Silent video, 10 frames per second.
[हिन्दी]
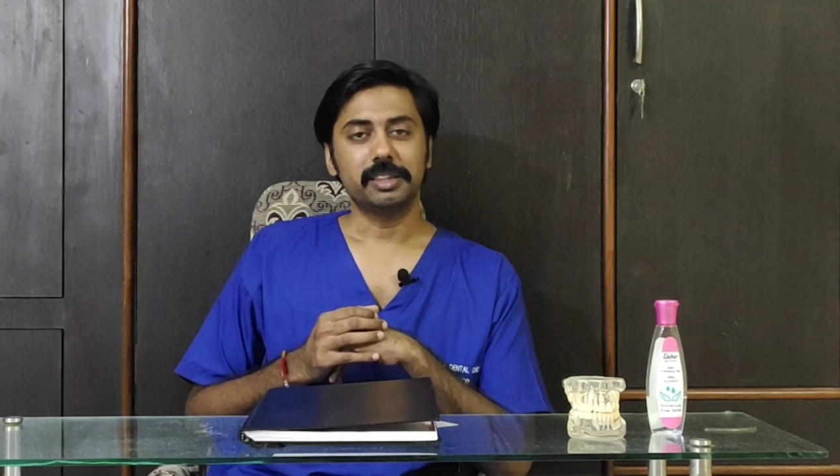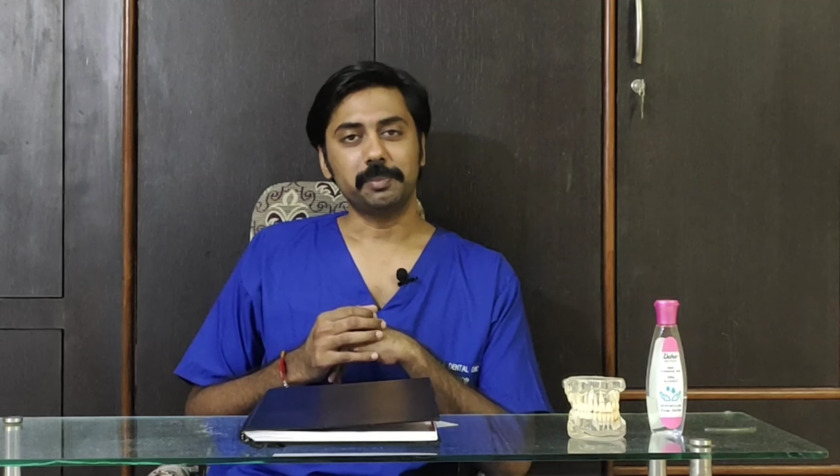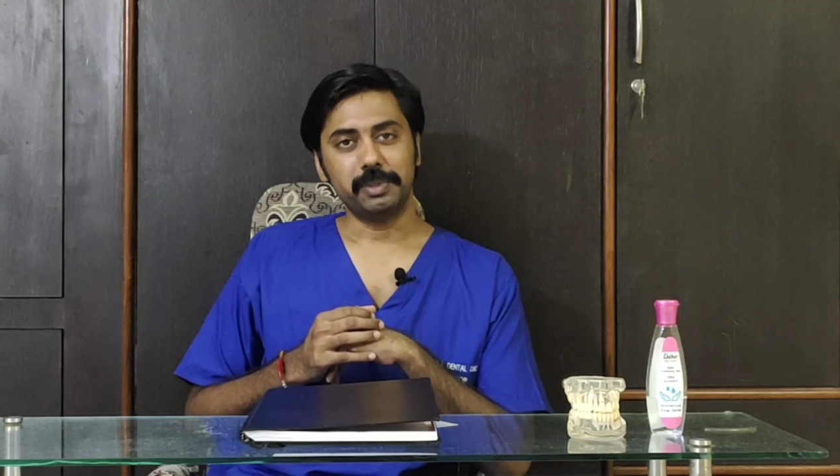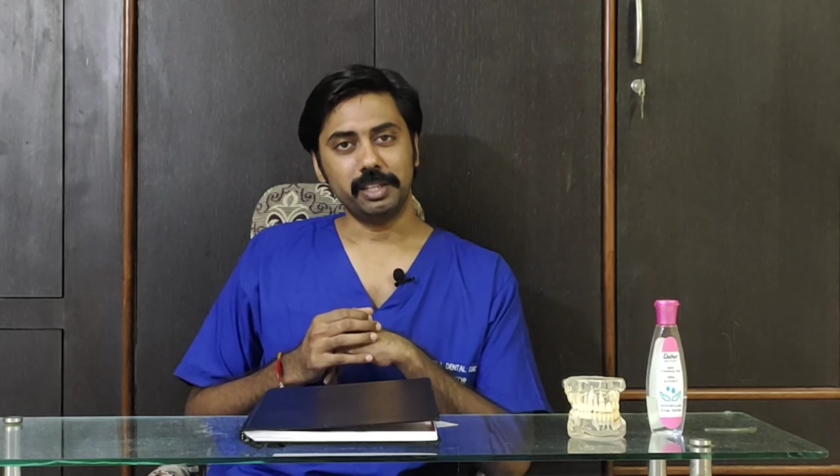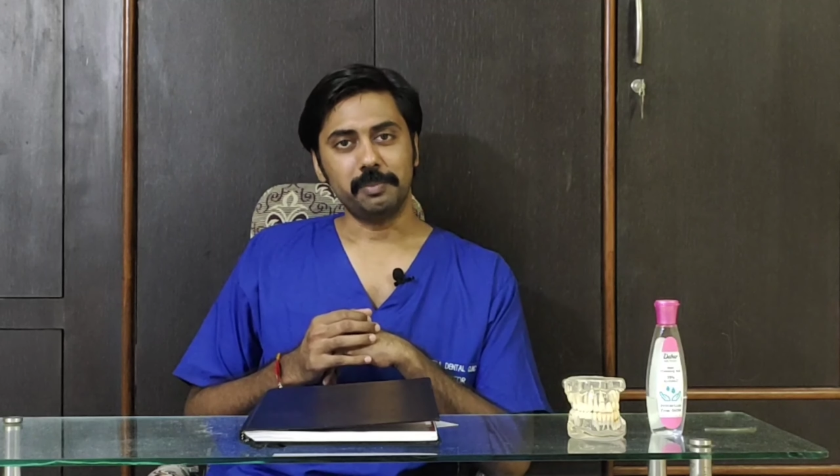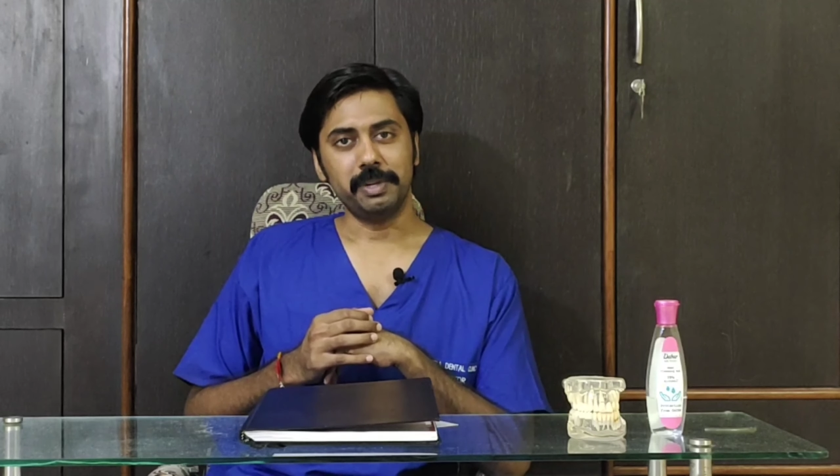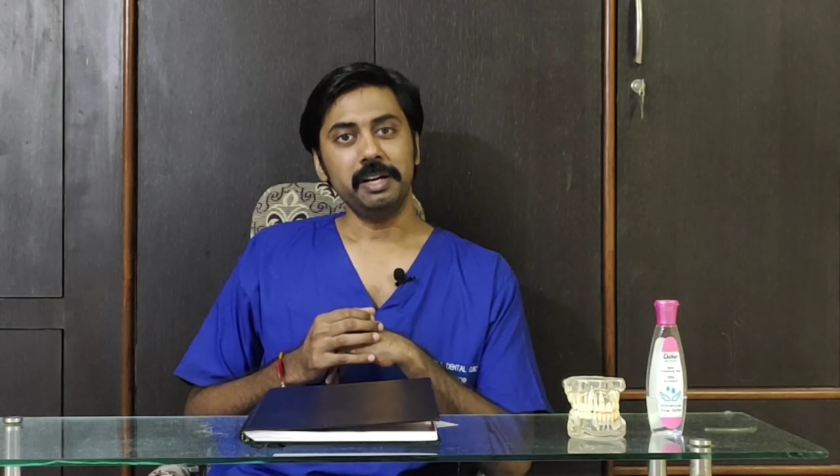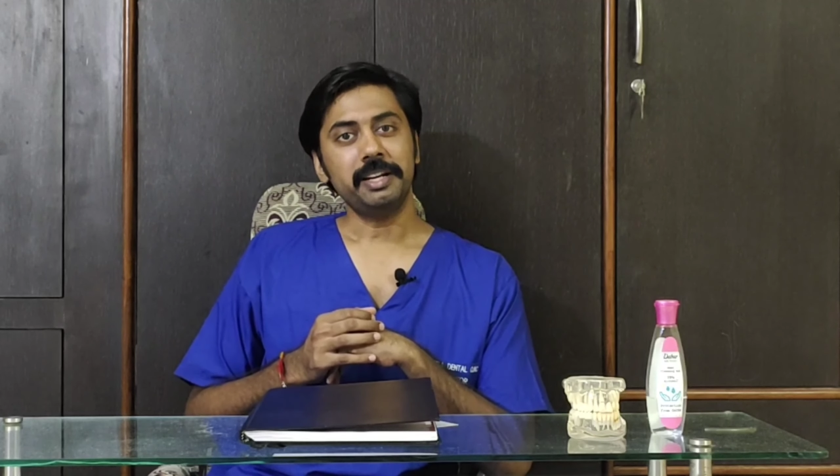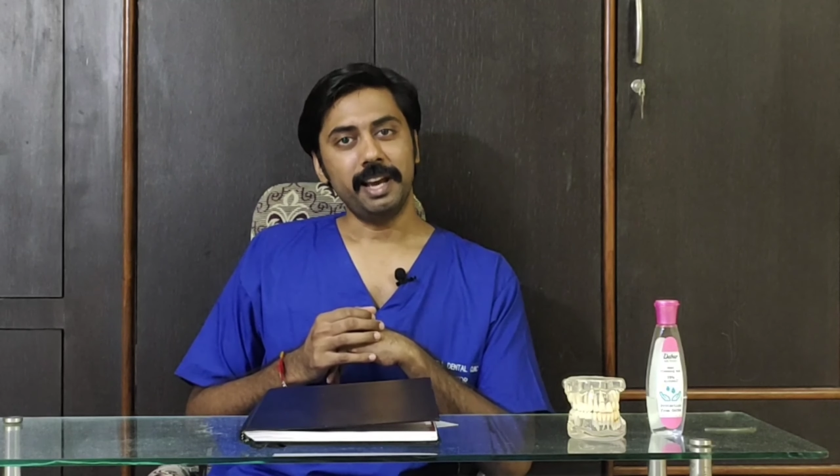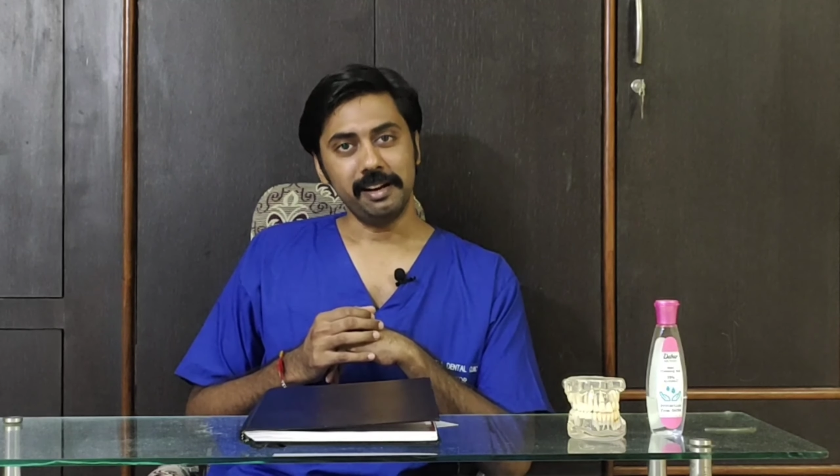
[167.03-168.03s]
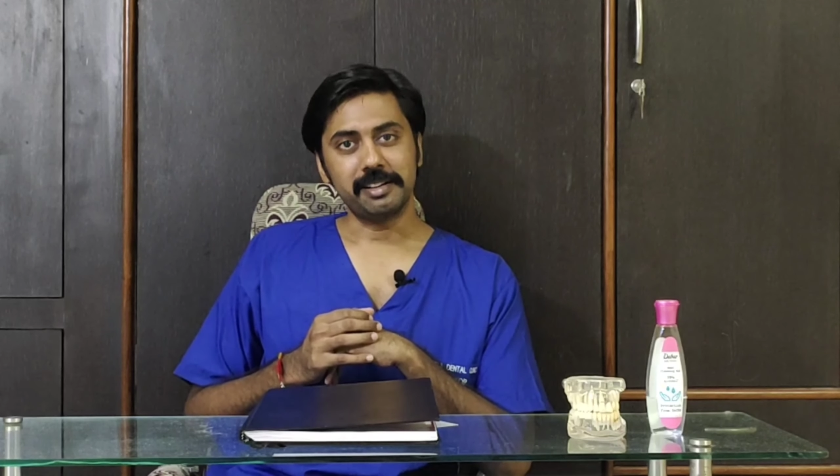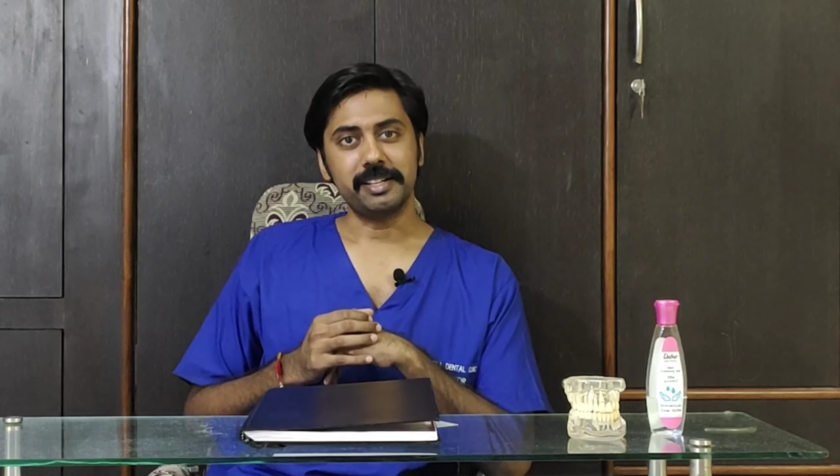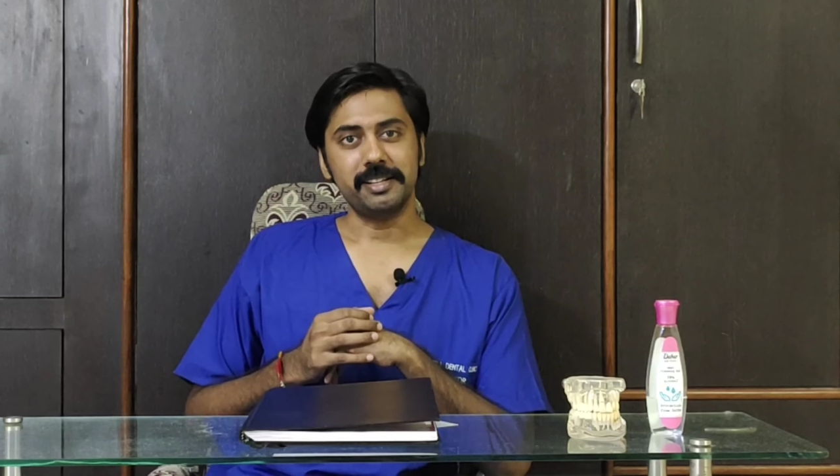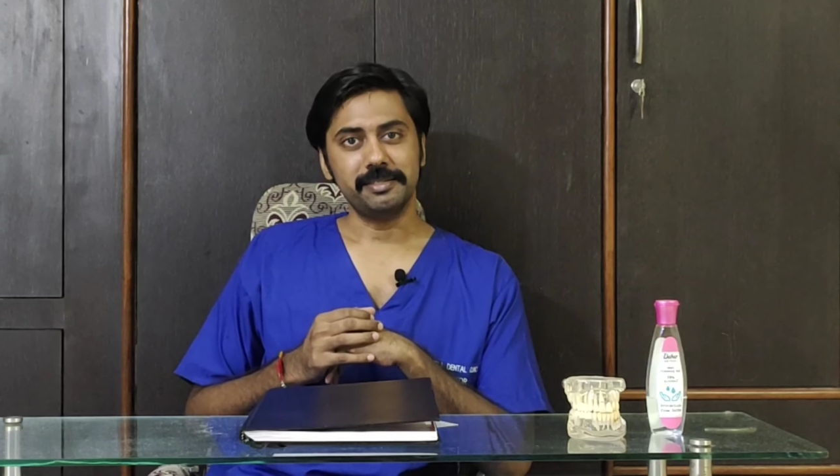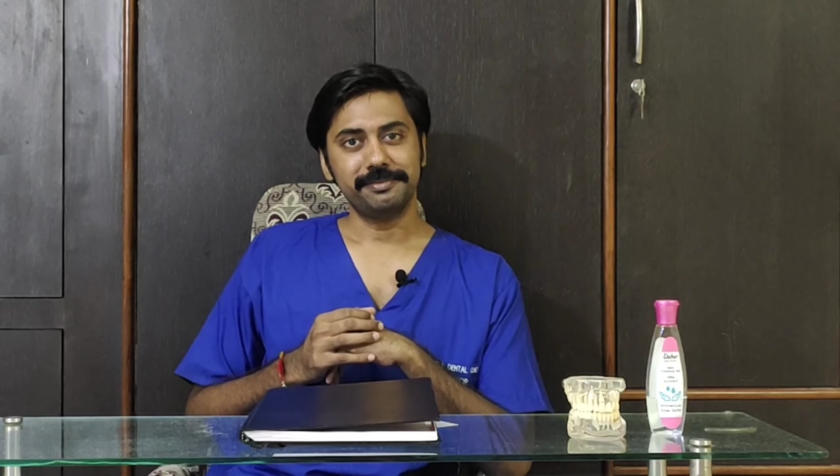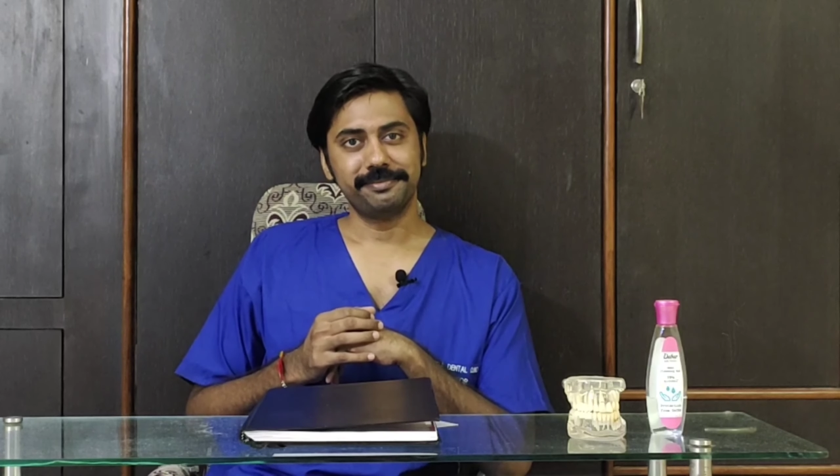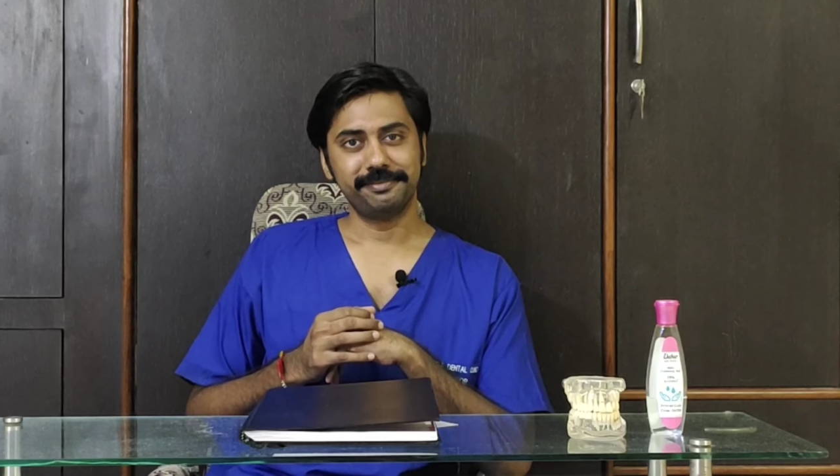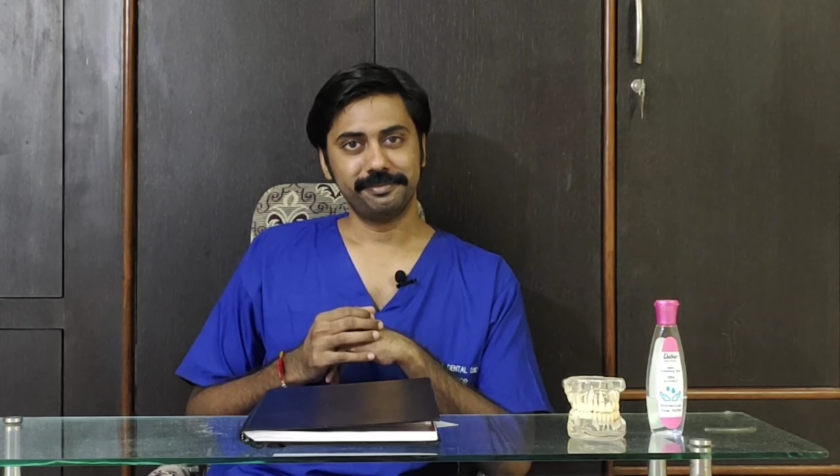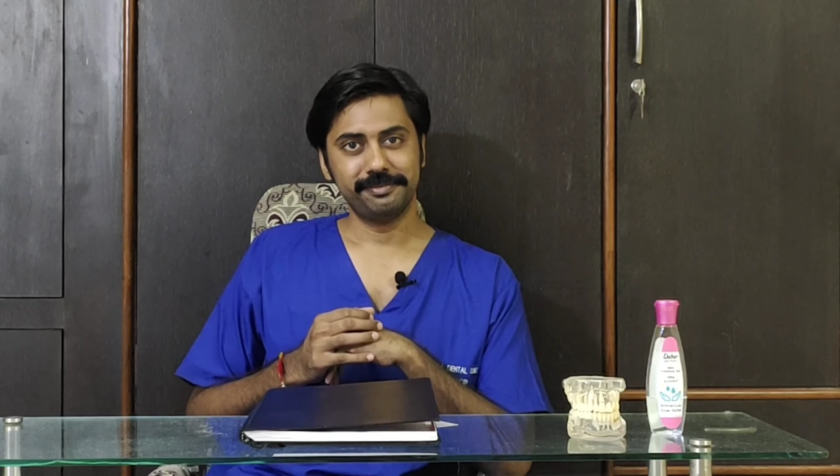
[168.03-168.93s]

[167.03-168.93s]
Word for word: तब तक अपना ख्याल रखिए